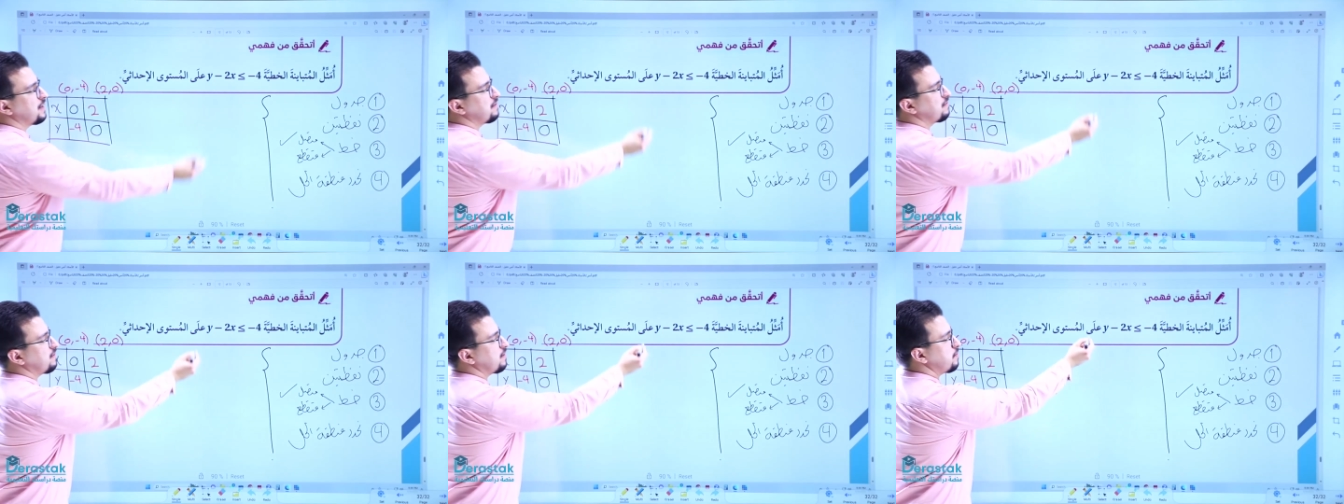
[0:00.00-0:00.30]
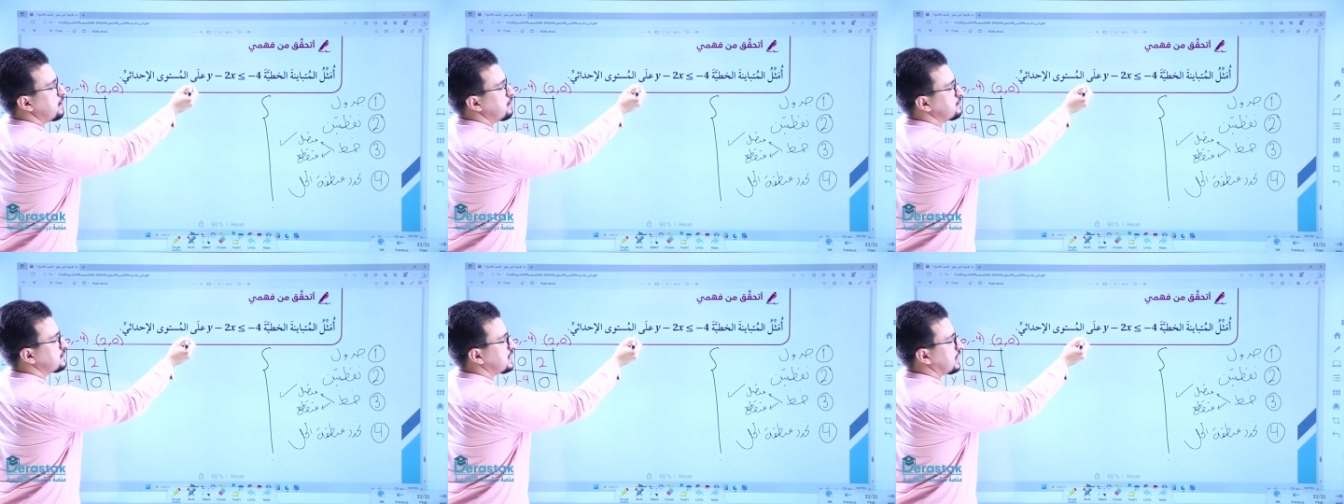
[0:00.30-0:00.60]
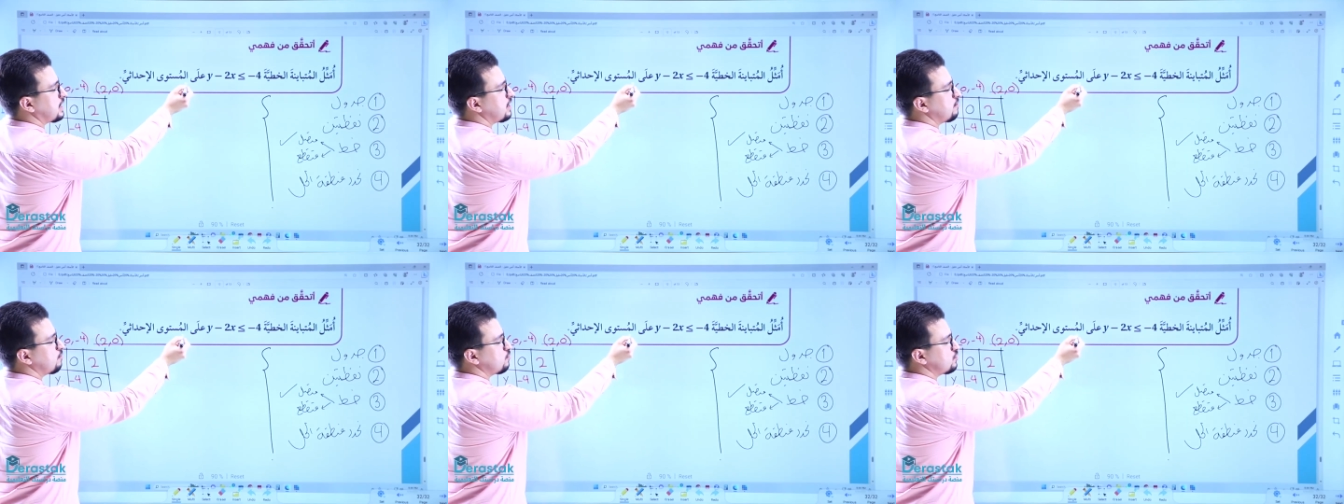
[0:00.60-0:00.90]

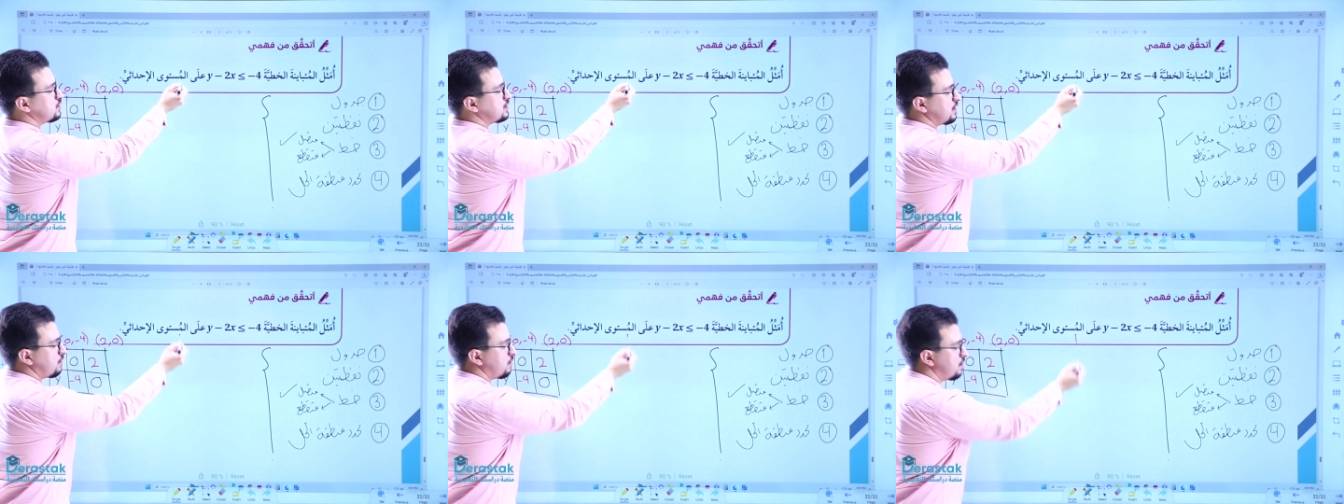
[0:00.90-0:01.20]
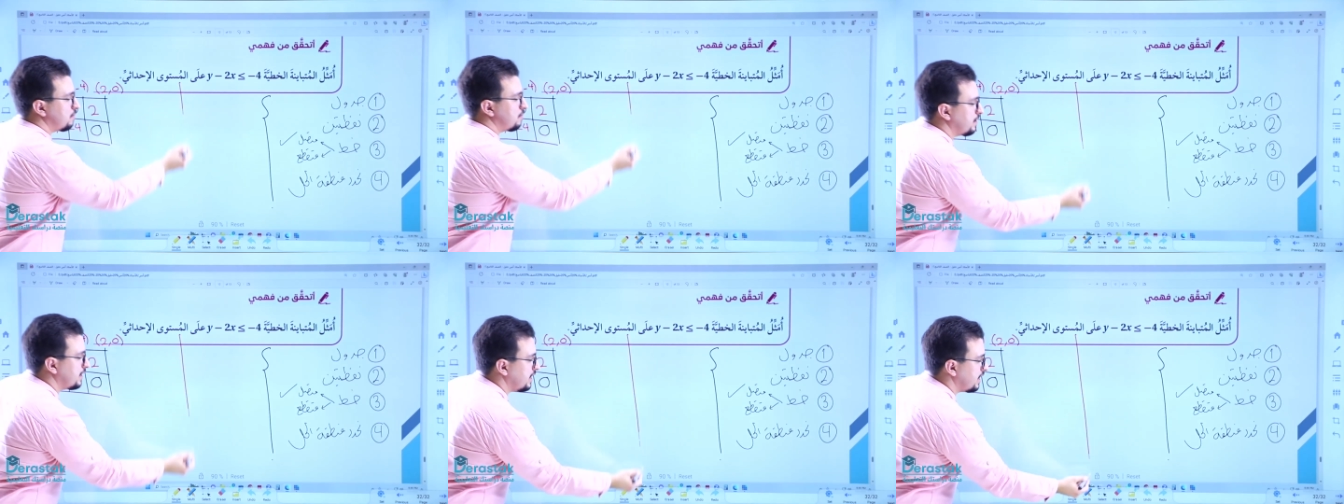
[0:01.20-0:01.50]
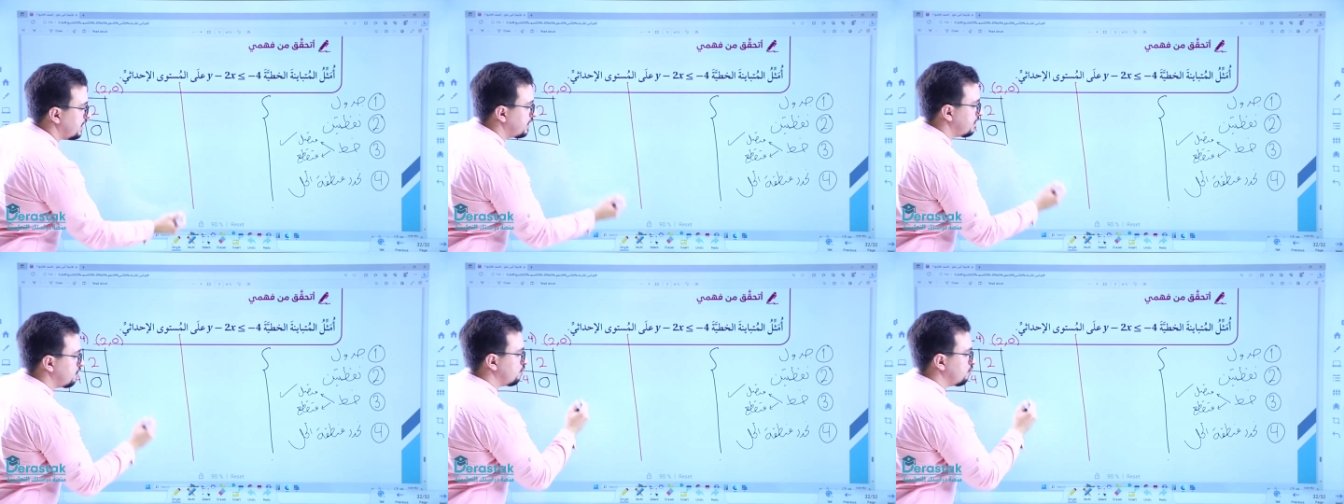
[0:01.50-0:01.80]
فبمسك المستوى
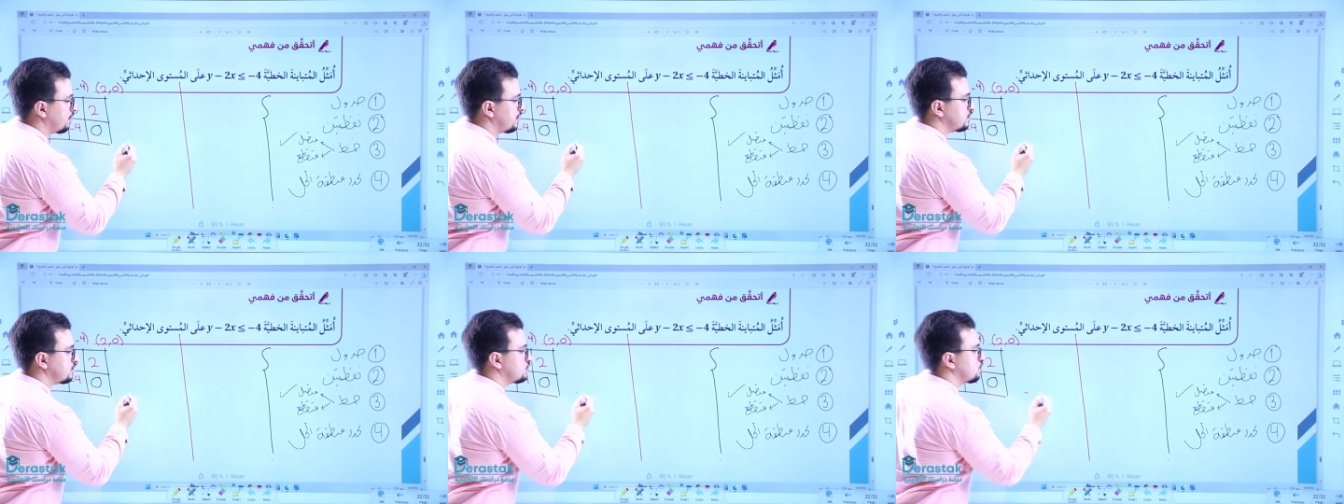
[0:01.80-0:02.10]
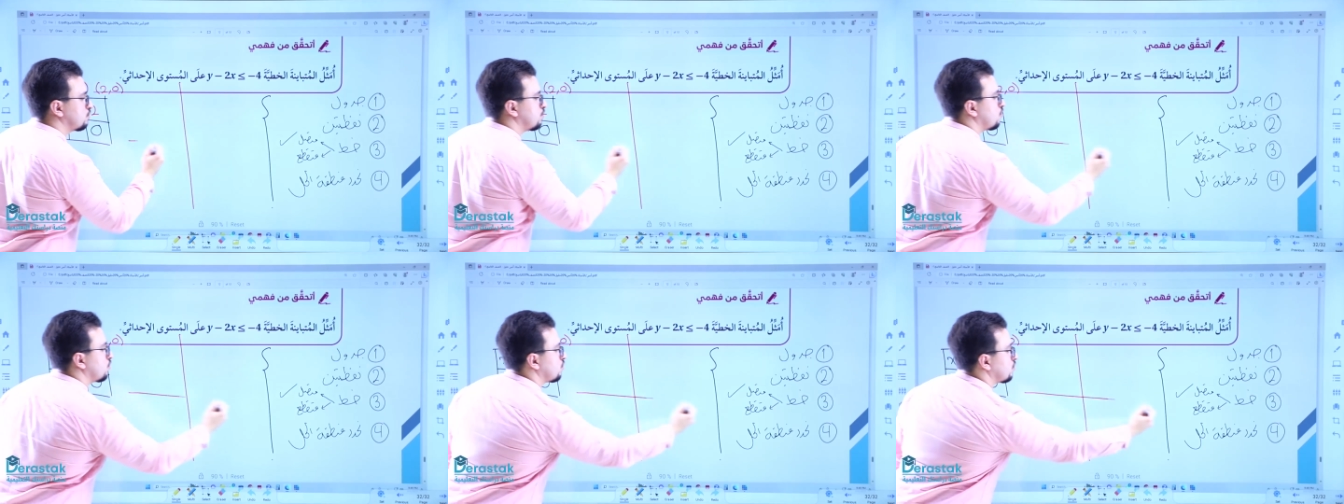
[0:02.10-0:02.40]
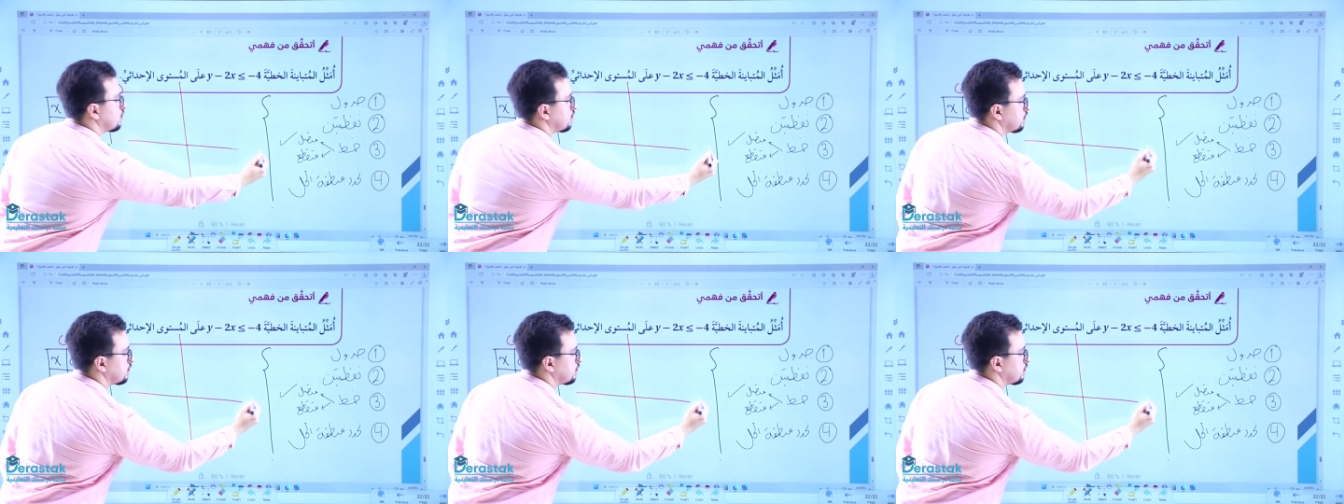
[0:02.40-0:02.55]
البياني وبرسمه